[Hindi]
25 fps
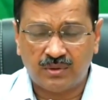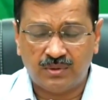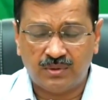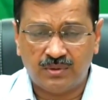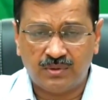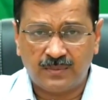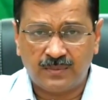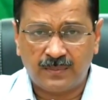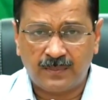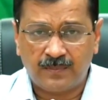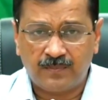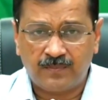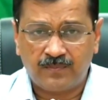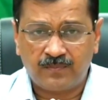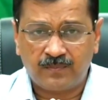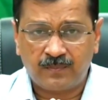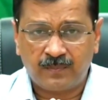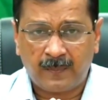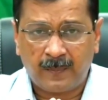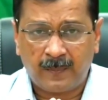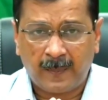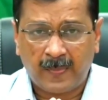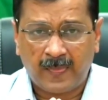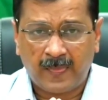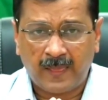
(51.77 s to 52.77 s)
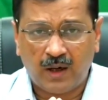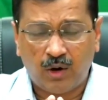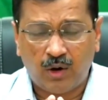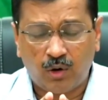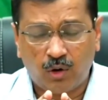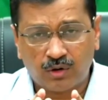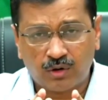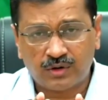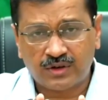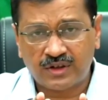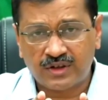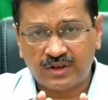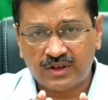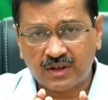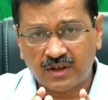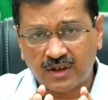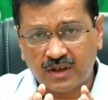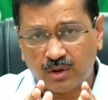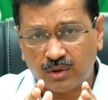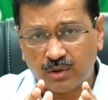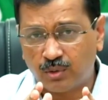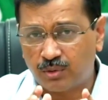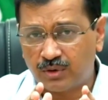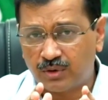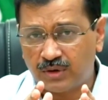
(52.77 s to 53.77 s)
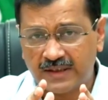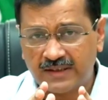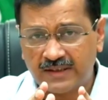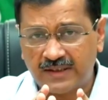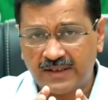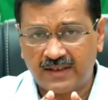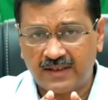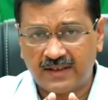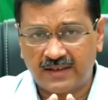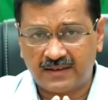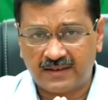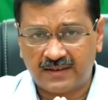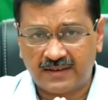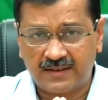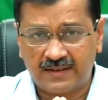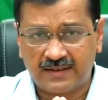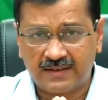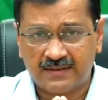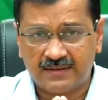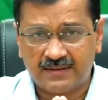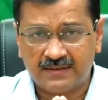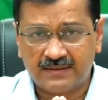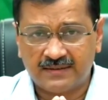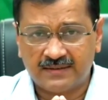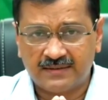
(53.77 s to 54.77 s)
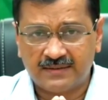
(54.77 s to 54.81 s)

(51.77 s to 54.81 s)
को ऑक्सीजन का कोटा तय करती है